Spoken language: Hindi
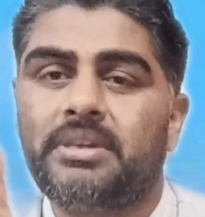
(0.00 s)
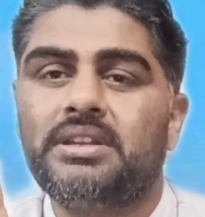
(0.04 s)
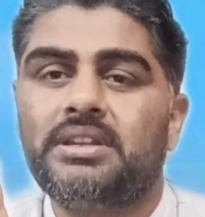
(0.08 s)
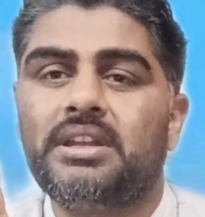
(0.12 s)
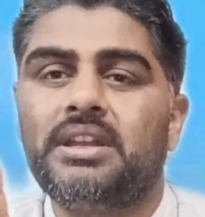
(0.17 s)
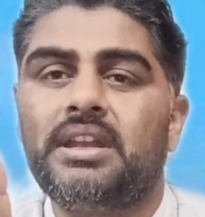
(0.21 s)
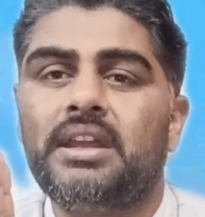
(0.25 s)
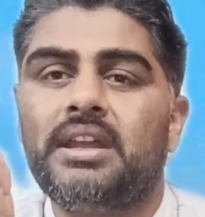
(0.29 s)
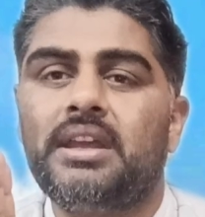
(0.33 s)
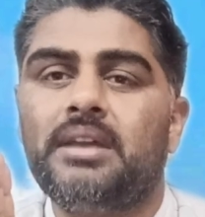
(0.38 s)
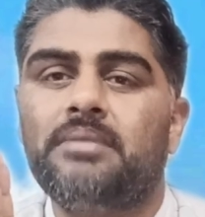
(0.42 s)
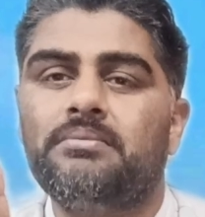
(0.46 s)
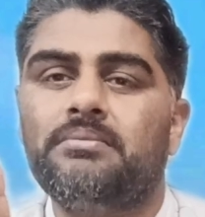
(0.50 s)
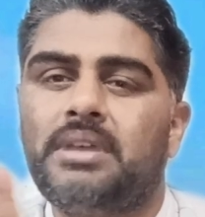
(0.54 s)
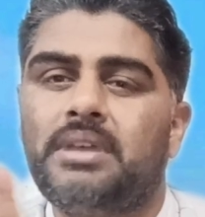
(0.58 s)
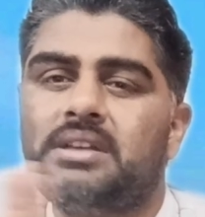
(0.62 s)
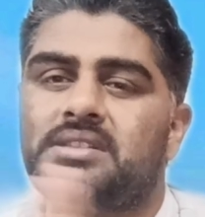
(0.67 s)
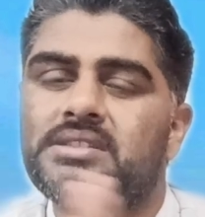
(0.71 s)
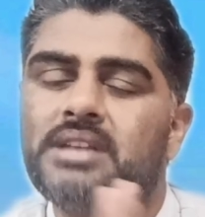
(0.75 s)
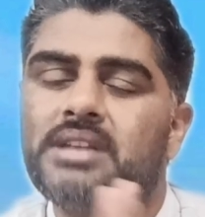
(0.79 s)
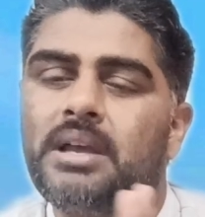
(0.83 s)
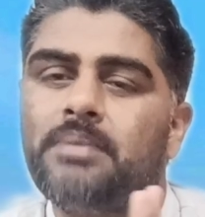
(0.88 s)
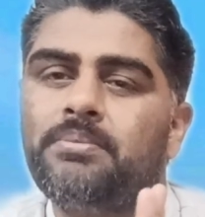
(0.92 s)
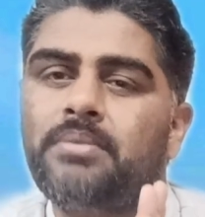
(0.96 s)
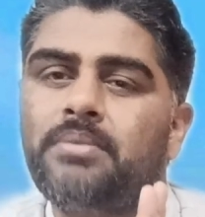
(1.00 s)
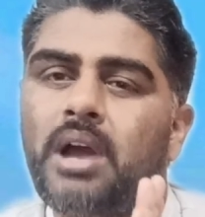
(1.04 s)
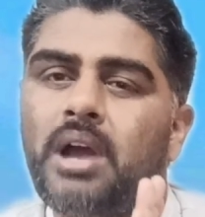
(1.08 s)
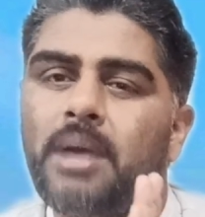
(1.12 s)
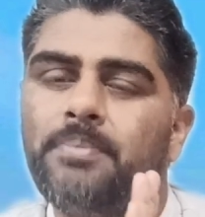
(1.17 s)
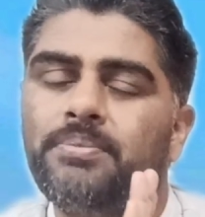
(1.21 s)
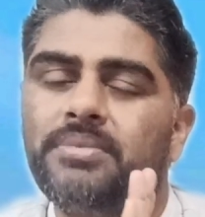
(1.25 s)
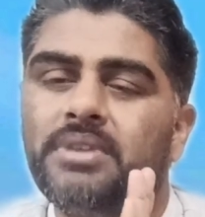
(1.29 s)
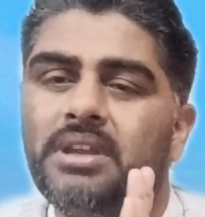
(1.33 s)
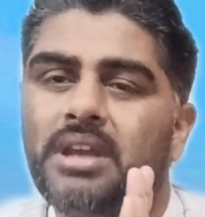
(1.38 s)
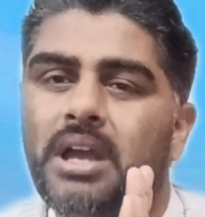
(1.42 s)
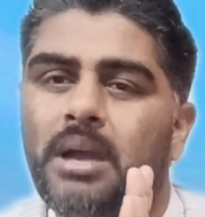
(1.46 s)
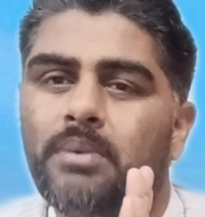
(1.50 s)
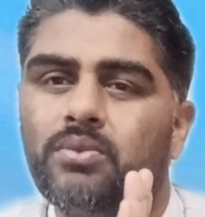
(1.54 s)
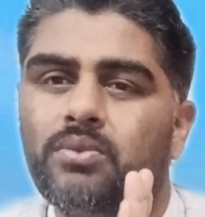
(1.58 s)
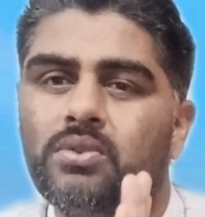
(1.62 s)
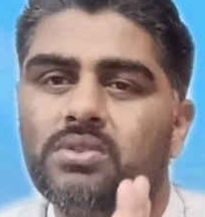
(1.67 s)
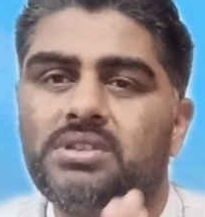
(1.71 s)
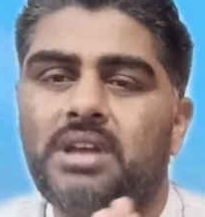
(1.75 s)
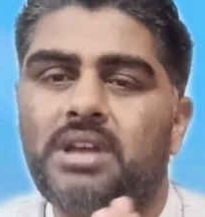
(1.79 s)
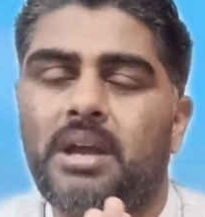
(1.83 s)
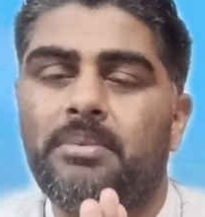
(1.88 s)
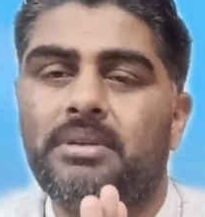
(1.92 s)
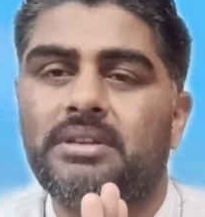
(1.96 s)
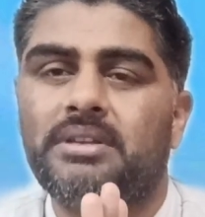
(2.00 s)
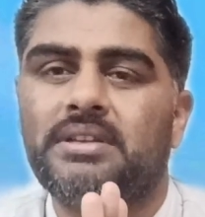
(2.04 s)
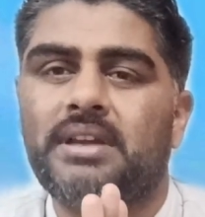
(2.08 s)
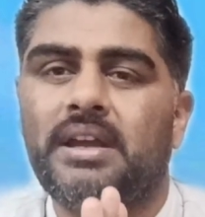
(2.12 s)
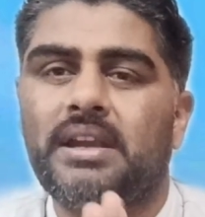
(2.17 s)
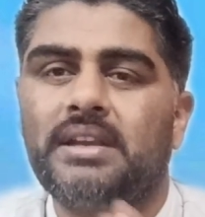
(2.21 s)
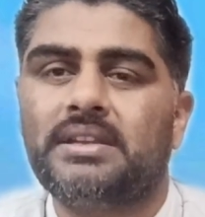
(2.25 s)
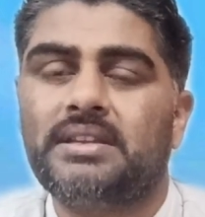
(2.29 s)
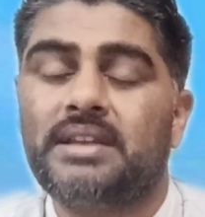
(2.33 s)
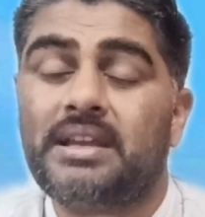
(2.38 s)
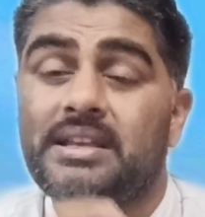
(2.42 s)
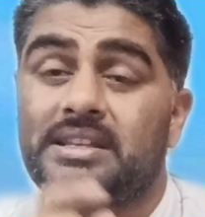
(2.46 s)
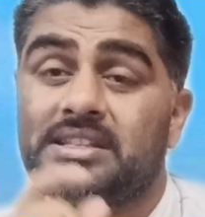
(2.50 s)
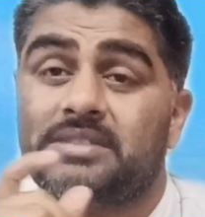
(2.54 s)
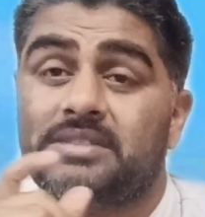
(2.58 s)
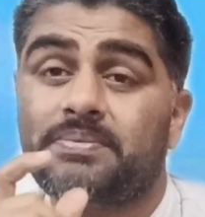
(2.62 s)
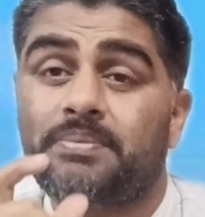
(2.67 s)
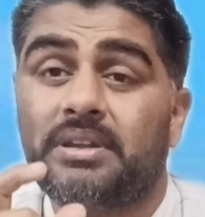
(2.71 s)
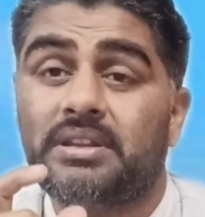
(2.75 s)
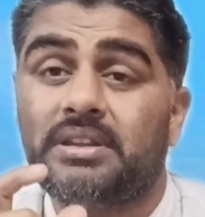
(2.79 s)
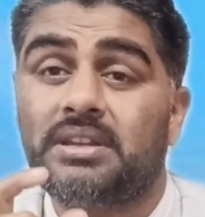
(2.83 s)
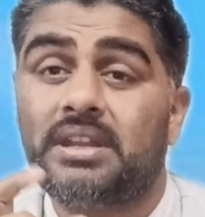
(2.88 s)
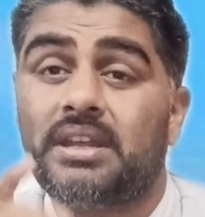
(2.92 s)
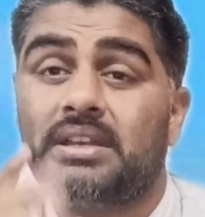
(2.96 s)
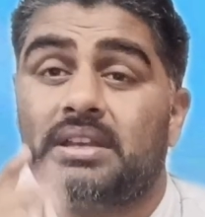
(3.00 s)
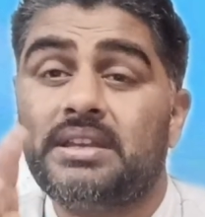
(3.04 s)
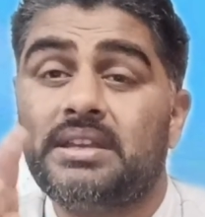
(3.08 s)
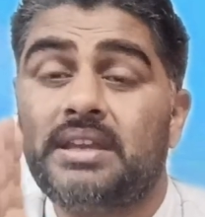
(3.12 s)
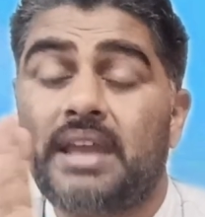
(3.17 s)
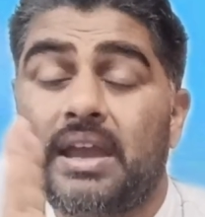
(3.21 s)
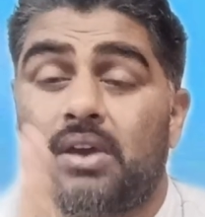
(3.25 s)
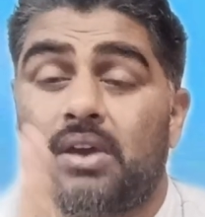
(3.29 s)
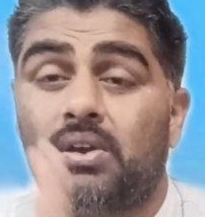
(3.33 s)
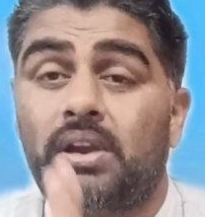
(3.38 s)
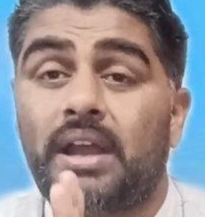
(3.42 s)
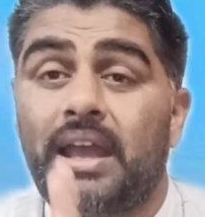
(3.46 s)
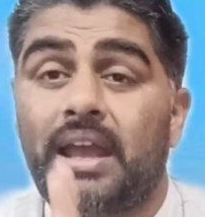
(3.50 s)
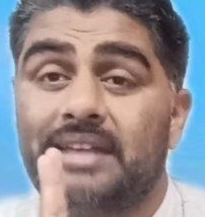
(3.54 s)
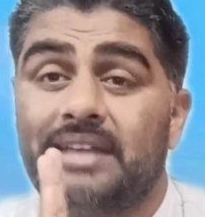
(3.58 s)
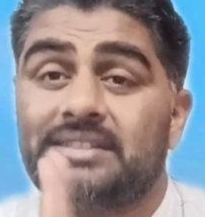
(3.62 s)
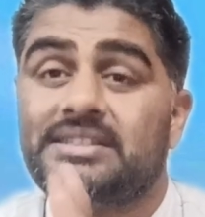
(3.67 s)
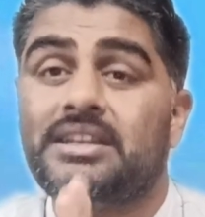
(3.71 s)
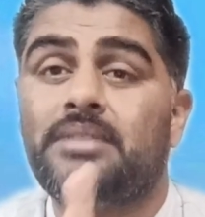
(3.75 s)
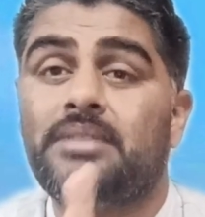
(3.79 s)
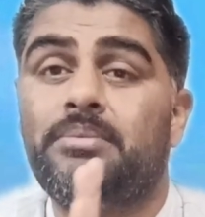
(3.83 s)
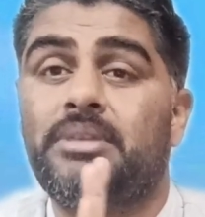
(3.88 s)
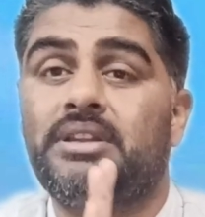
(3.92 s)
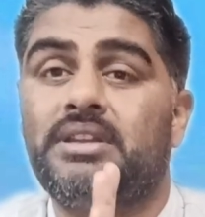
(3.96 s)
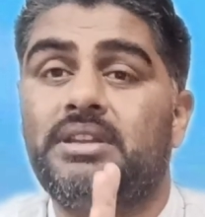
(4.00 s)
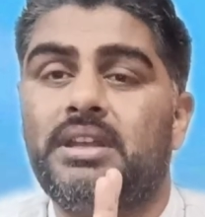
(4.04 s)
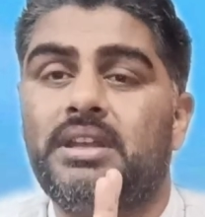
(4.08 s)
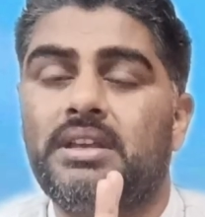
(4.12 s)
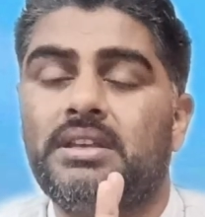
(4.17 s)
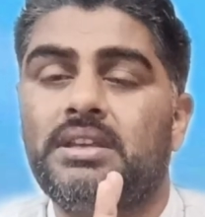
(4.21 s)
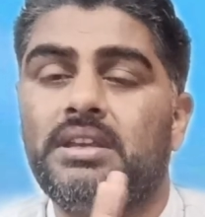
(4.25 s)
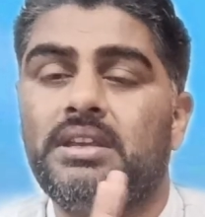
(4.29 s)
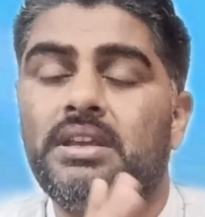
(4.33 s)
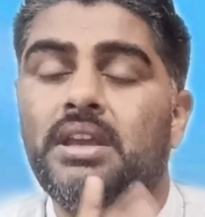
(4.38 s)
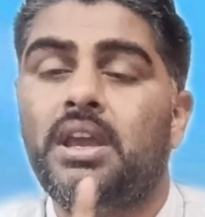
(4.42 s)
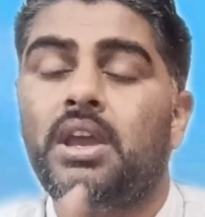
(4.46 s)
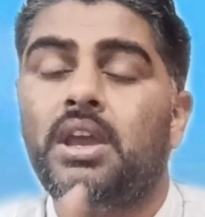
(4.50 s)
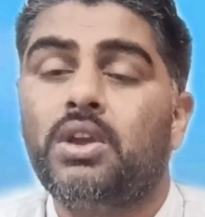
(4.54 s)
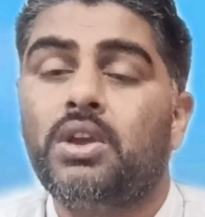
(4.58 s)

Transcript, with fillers: बंदे ने भाई साहब अपने आप को साबित कर दिया इस बंदे की और ऐसे बंदे की